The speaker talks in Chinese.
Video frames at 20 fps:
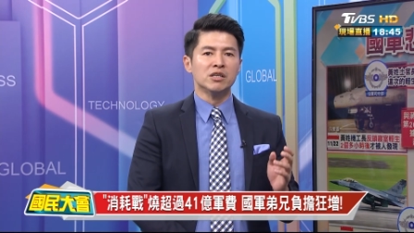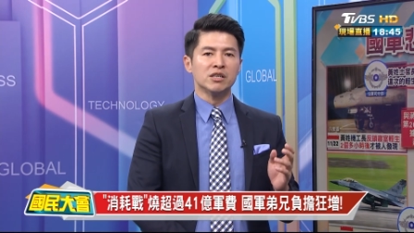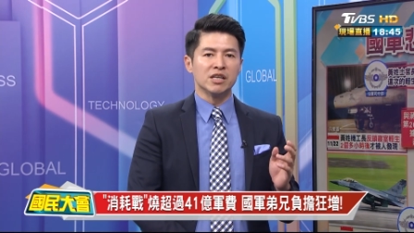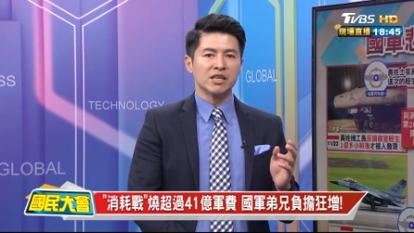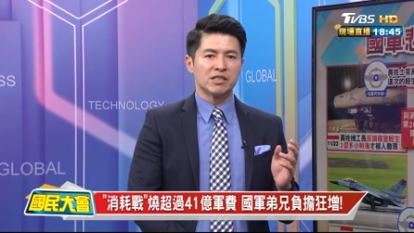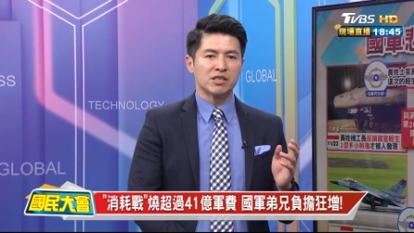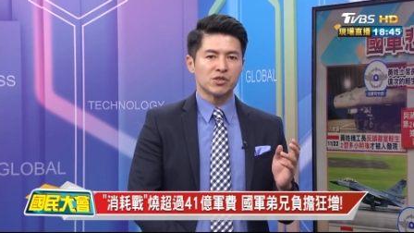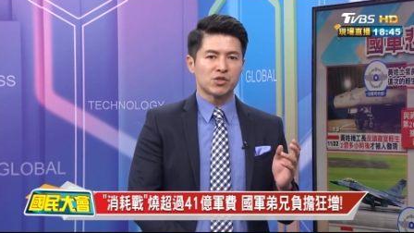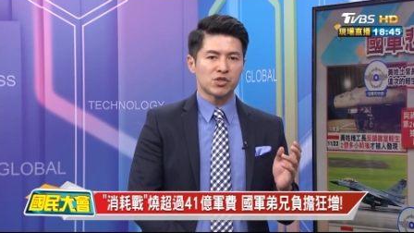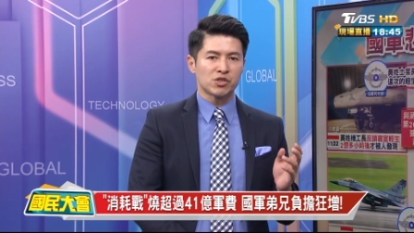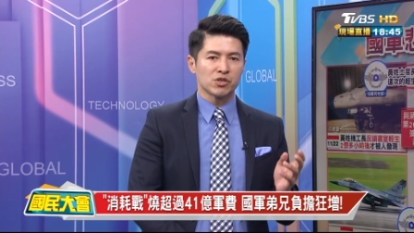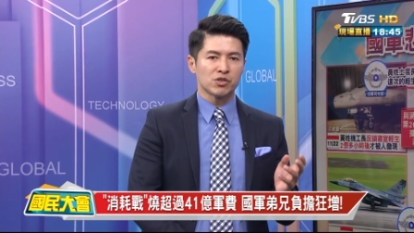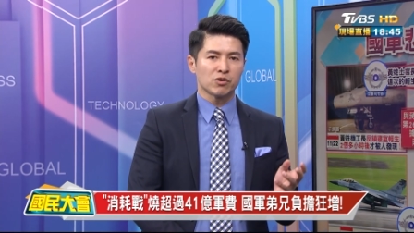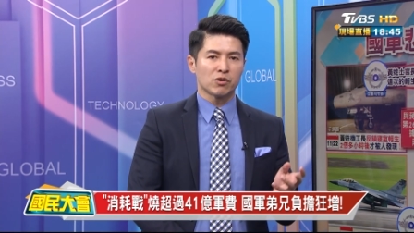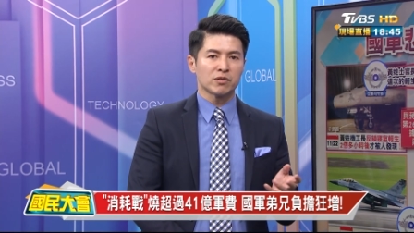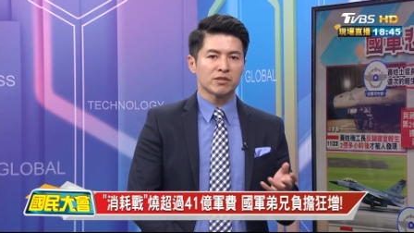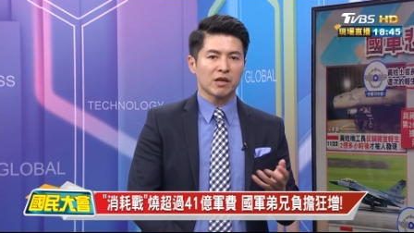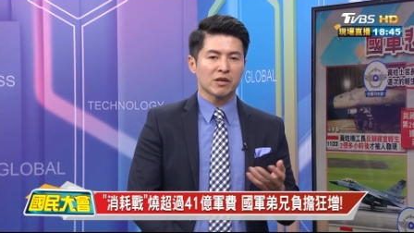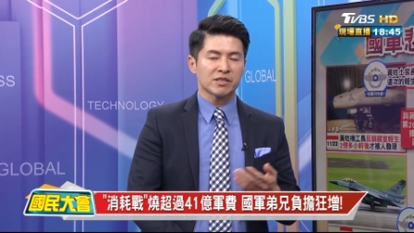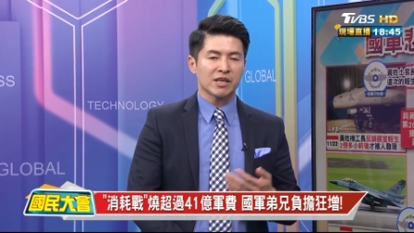已经失
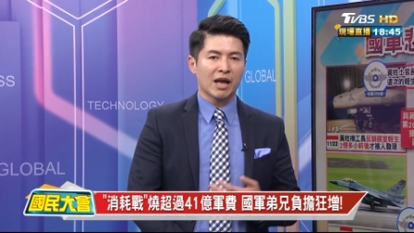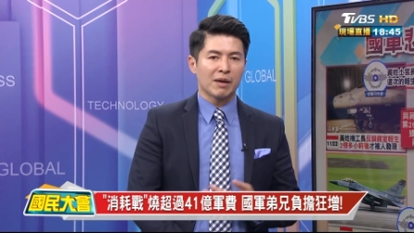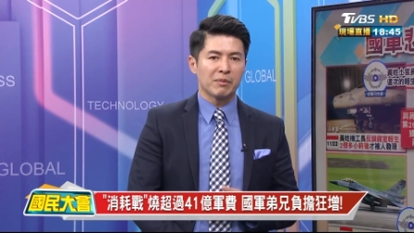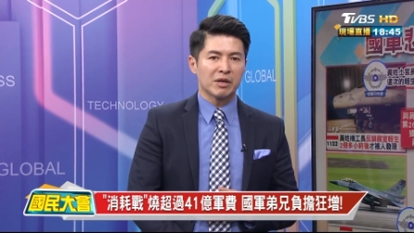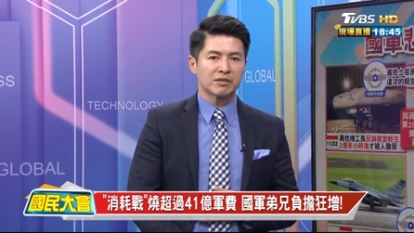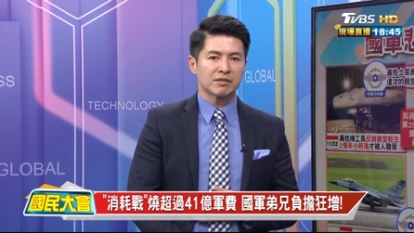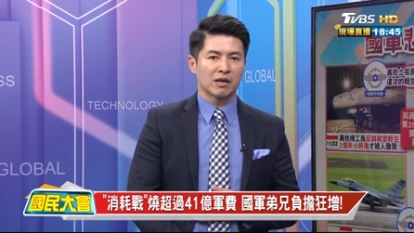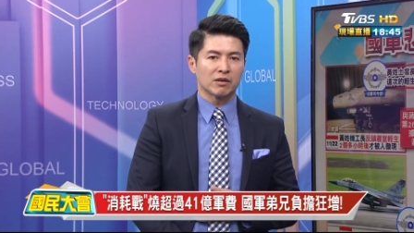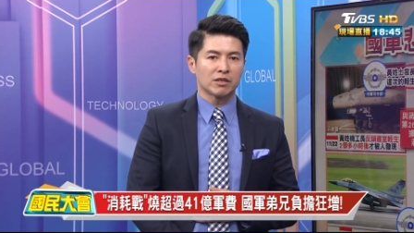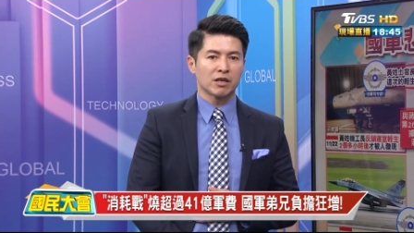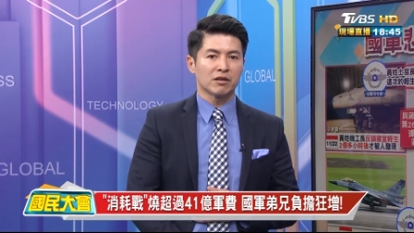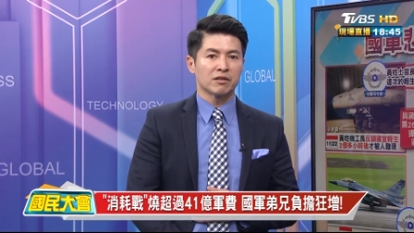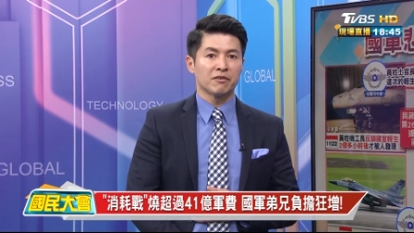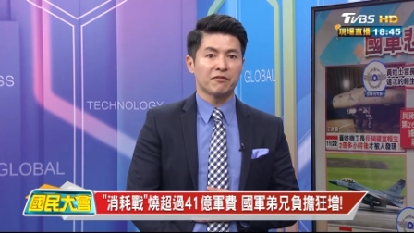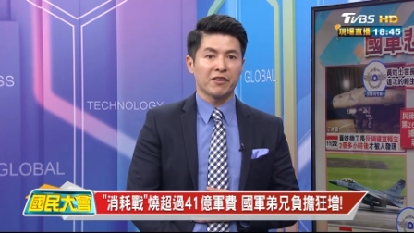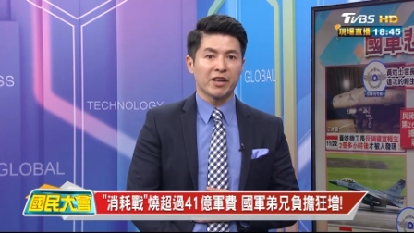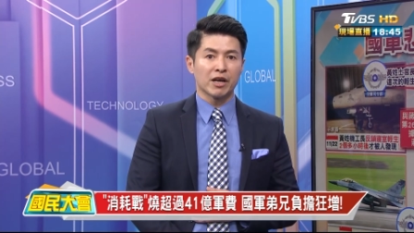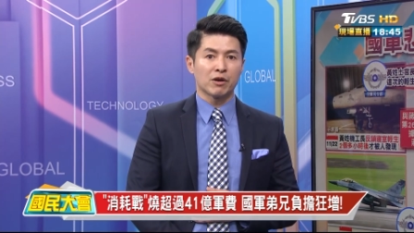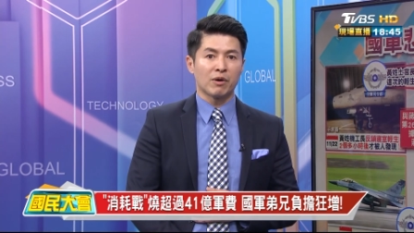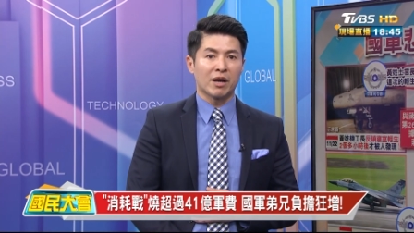踪，到现在还没有找到的
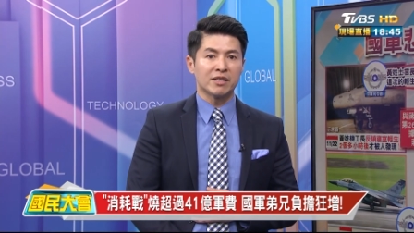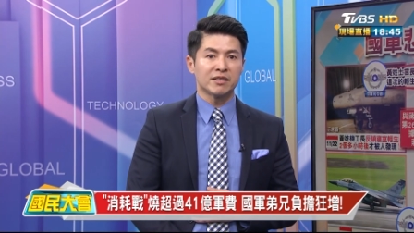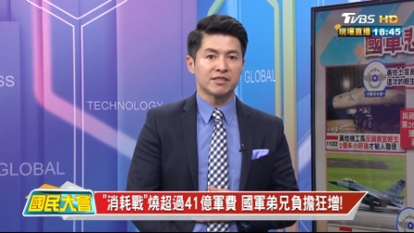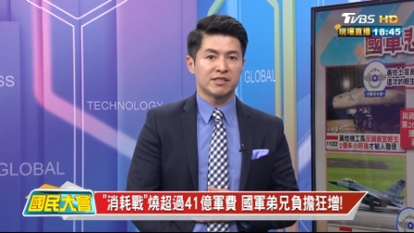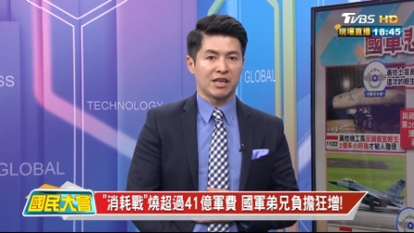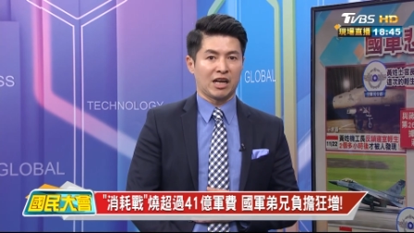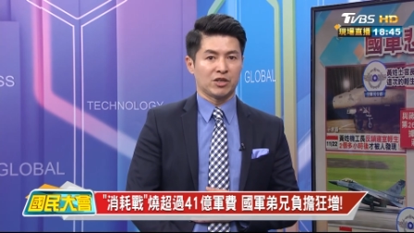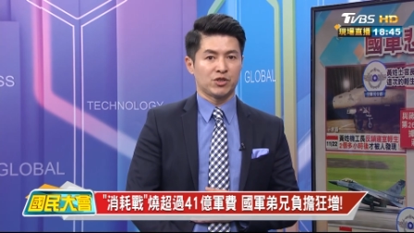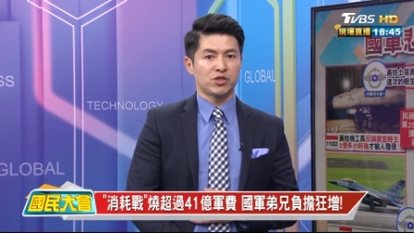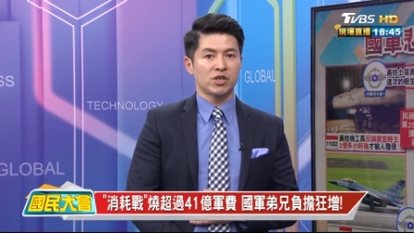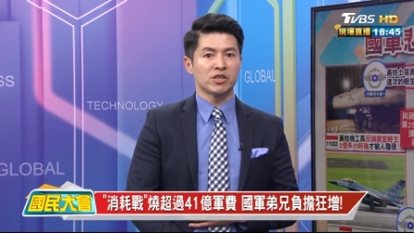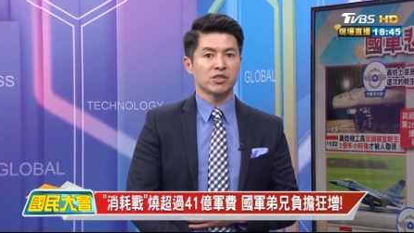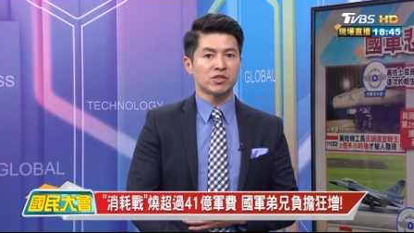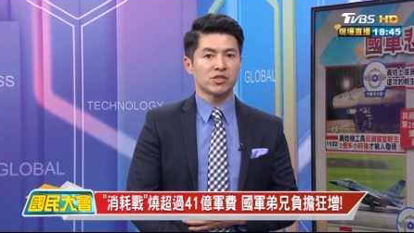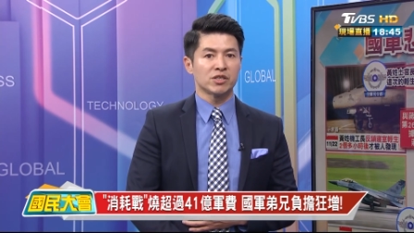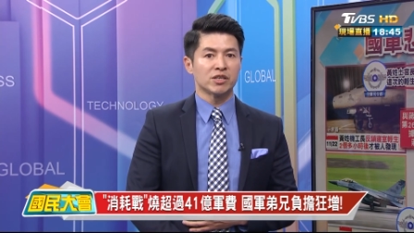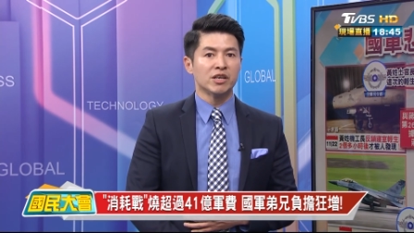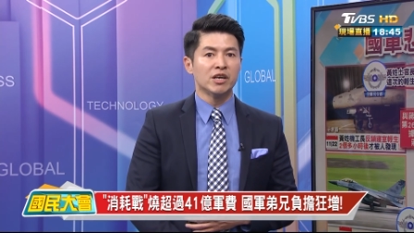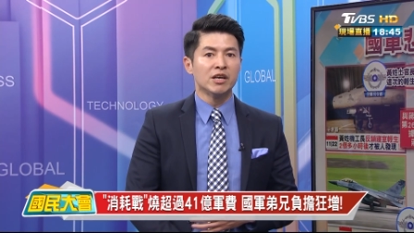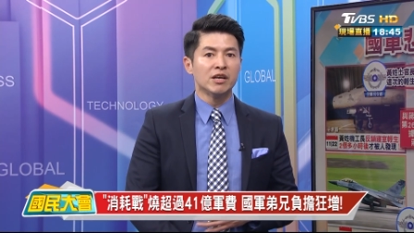飞官蒋正
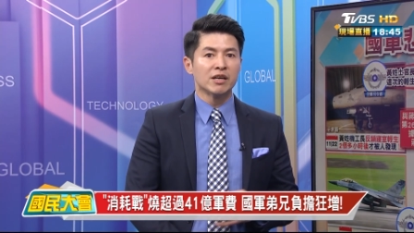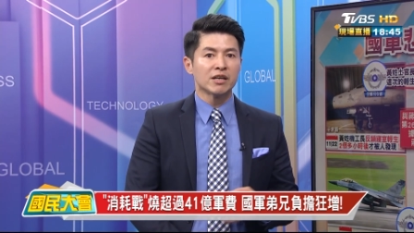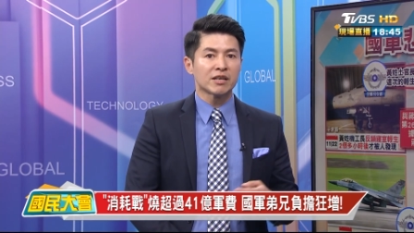志。